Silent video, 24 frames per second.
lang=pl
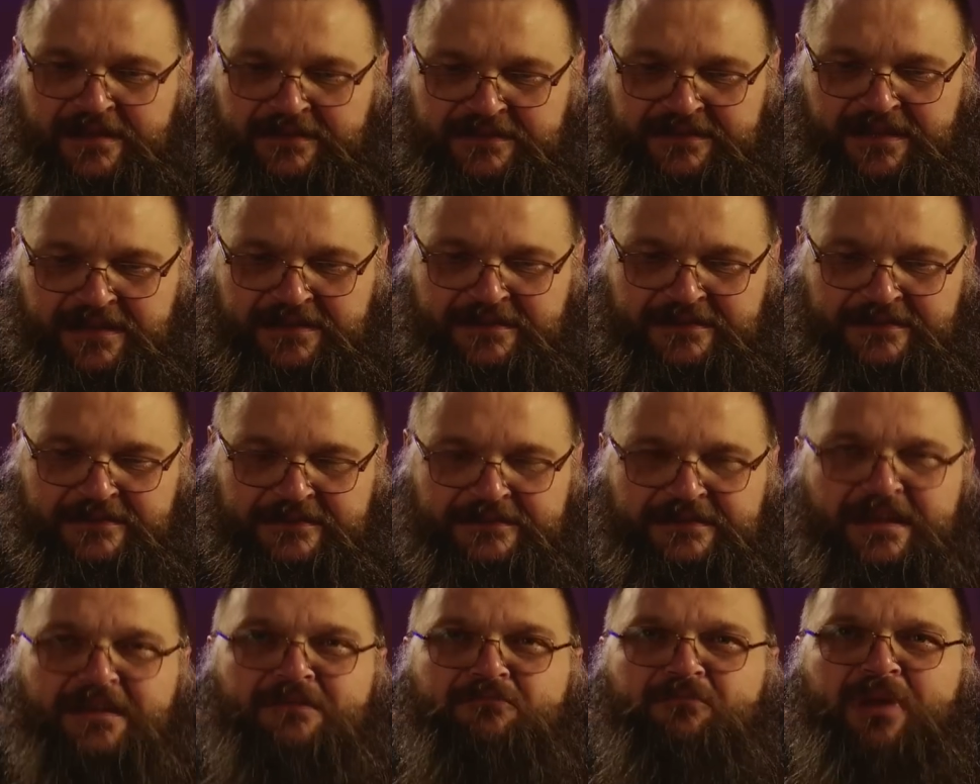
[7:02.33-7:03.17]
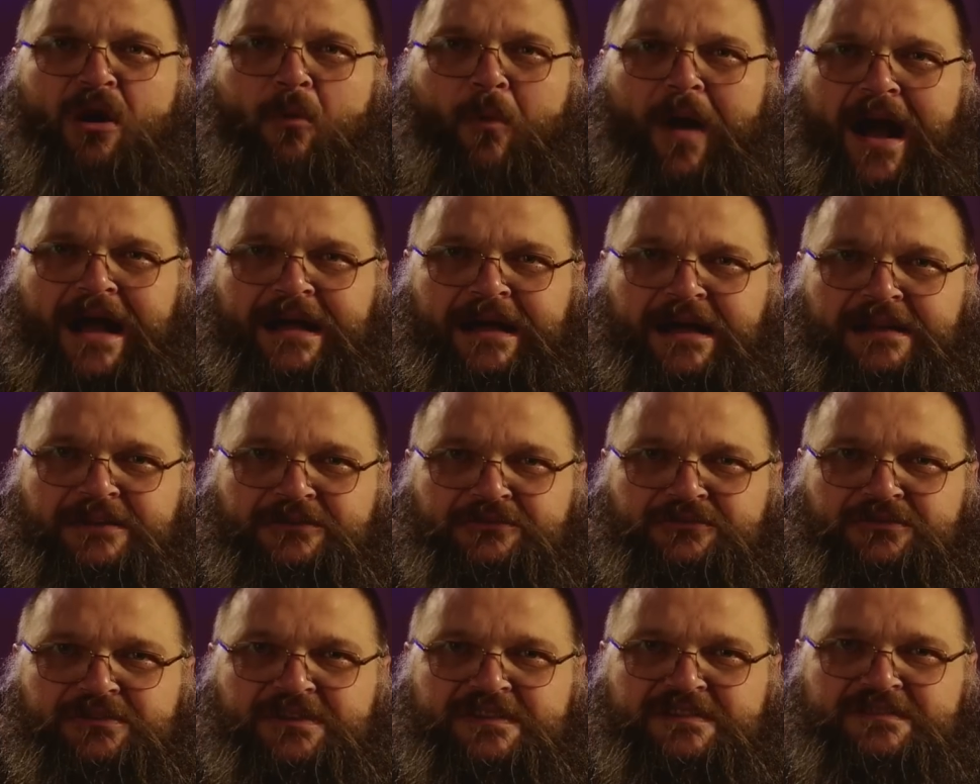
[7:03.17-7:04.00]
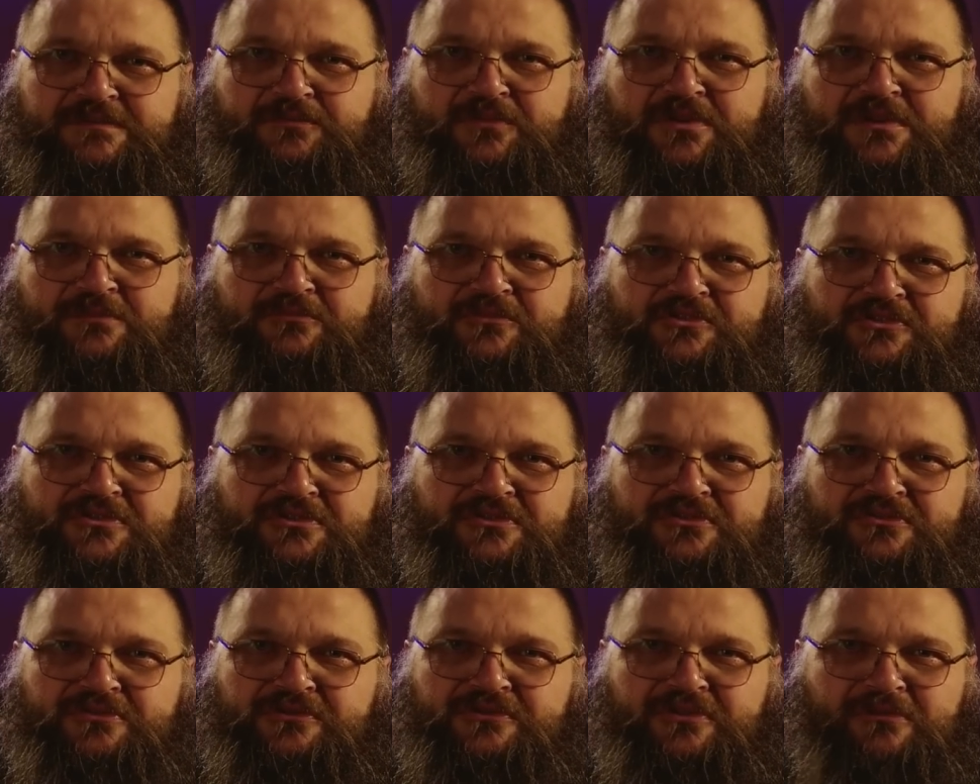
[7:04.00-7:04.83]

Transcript: Ten, ten bałagan, który jest w moim życiu,